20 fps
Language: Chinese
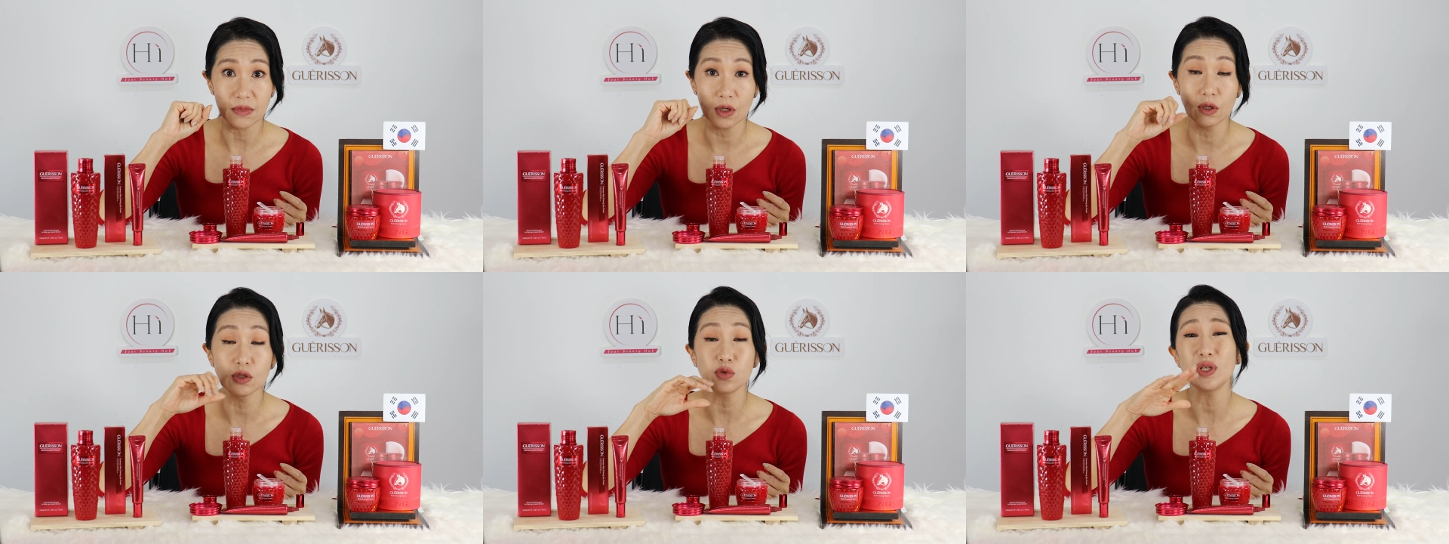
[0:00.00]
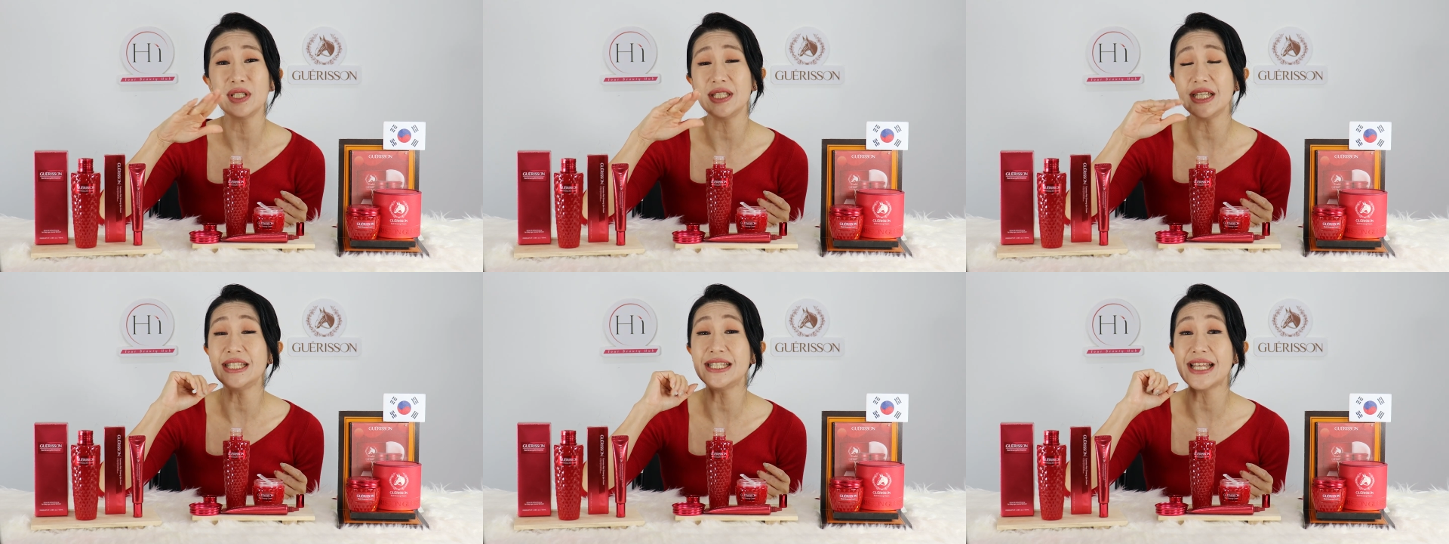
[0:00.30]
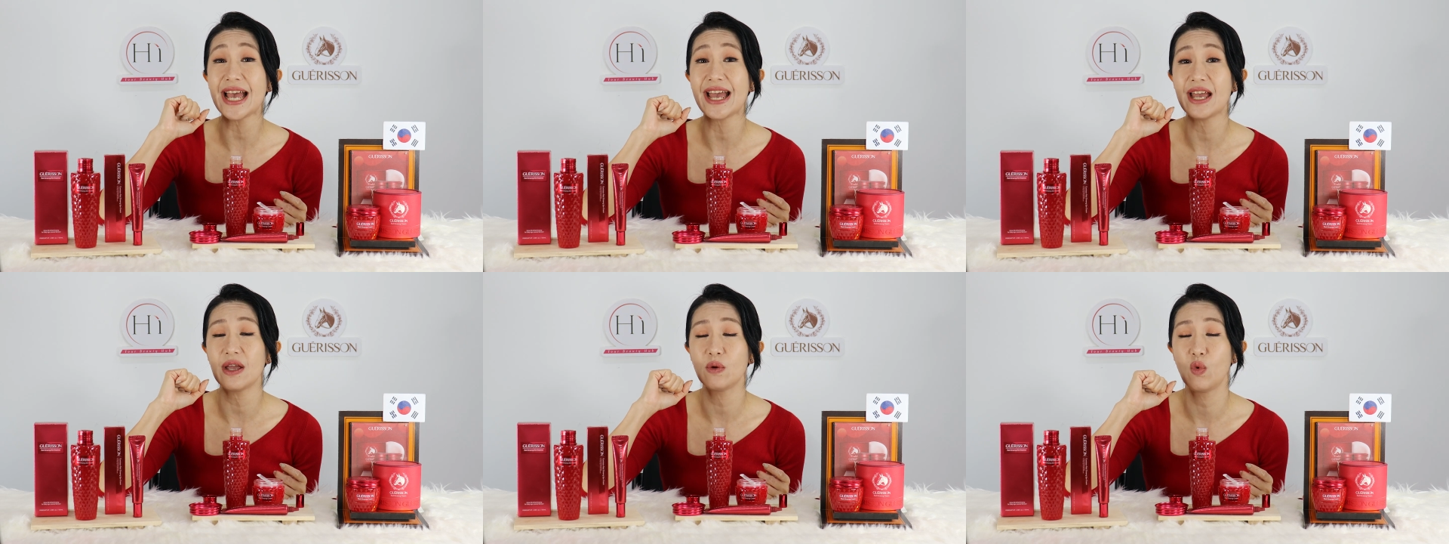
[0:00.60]
好，所以现
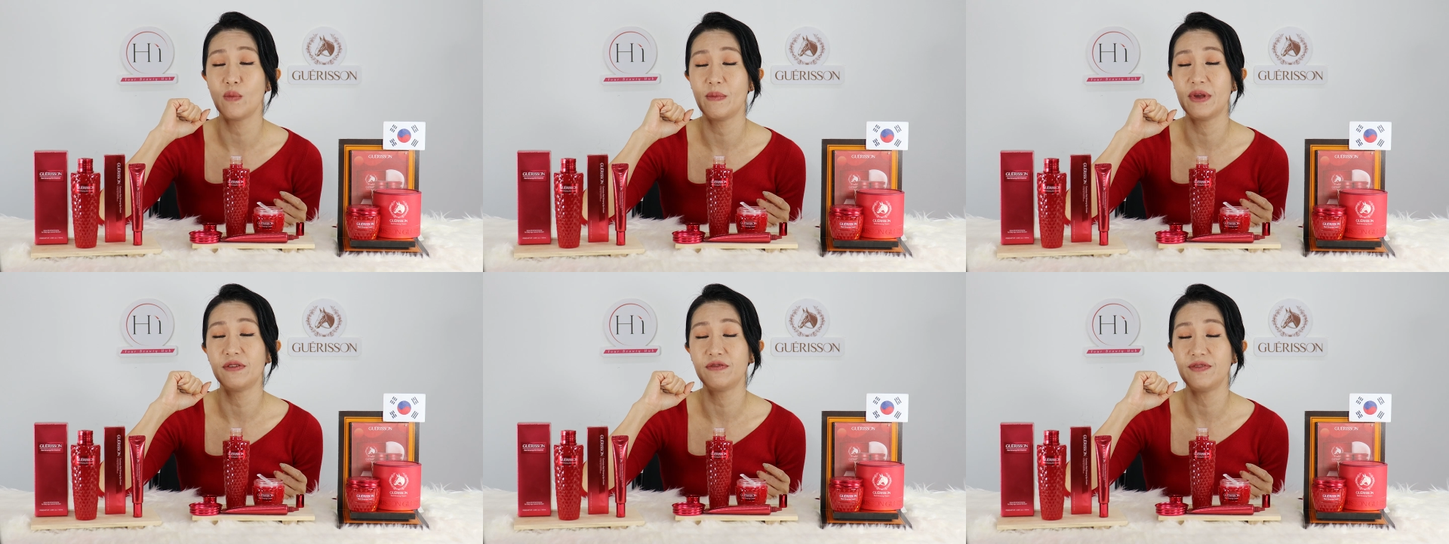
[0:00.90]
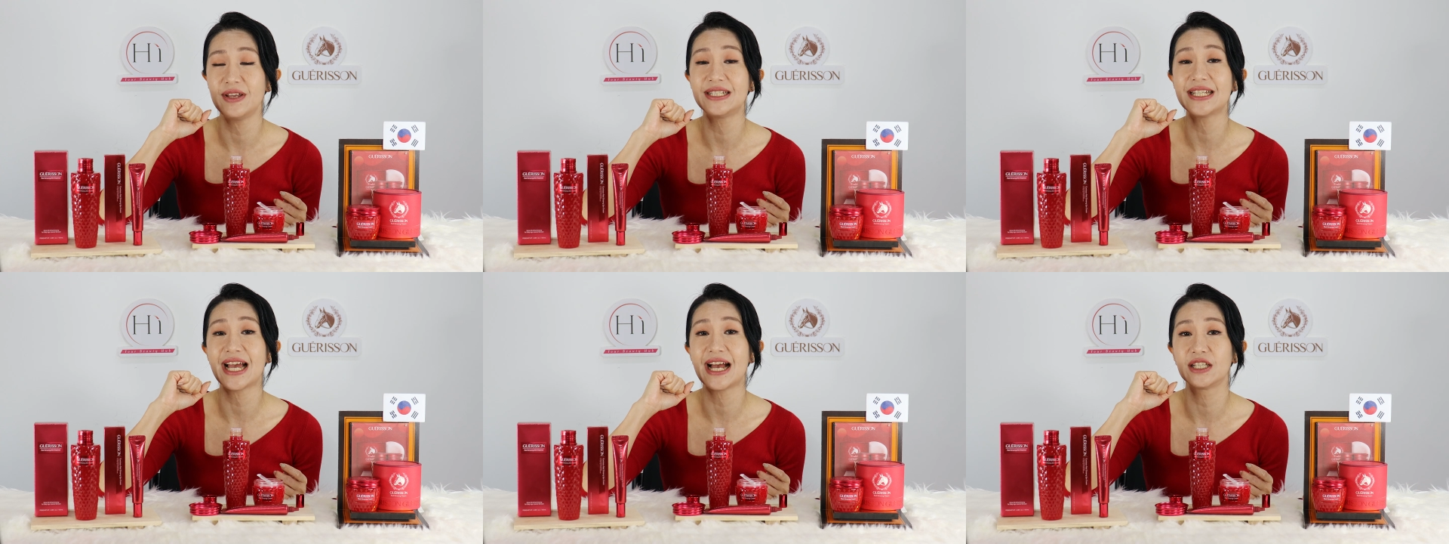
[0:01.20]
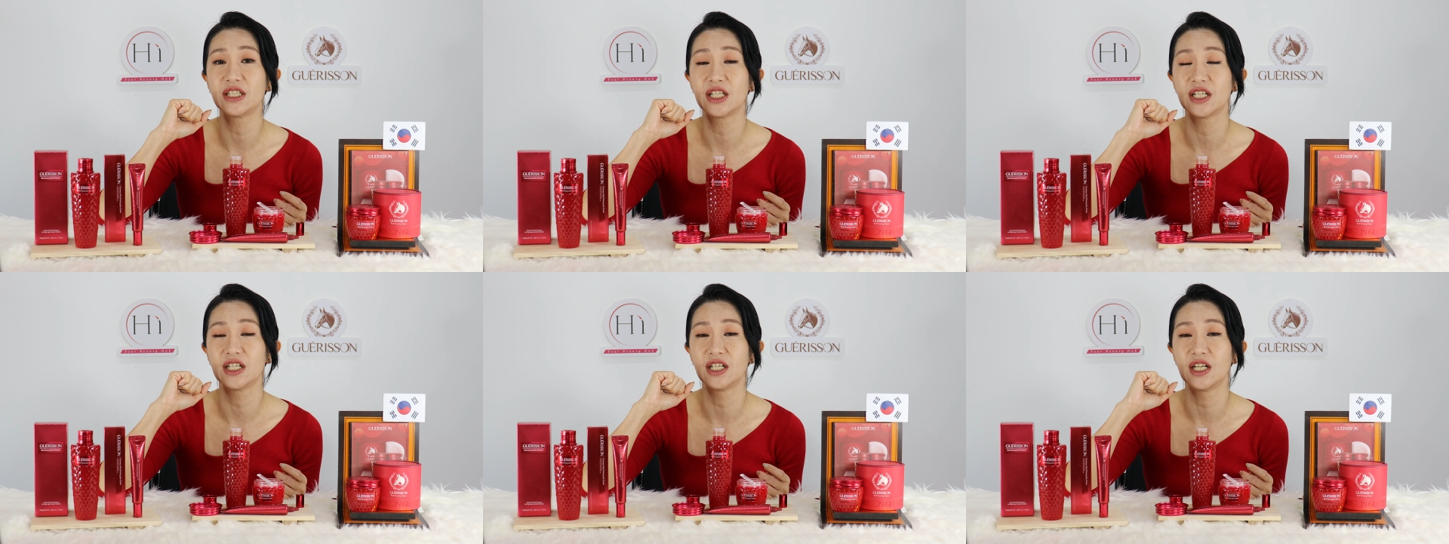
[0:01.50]
在我们非
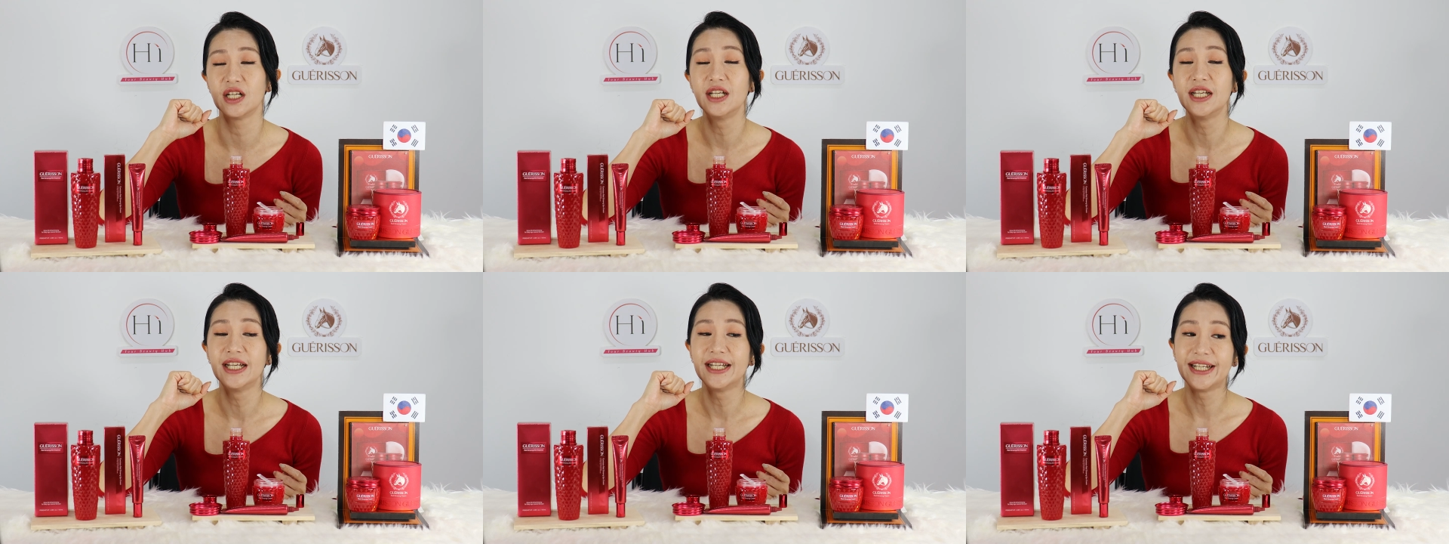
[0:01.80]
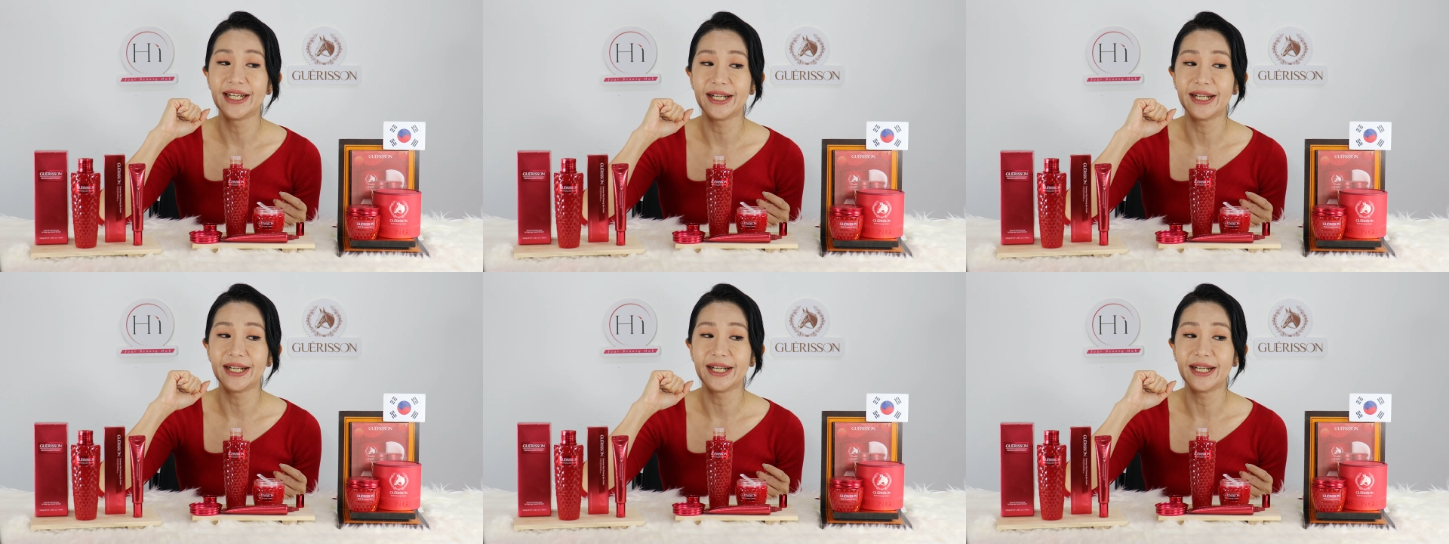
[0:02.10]
常的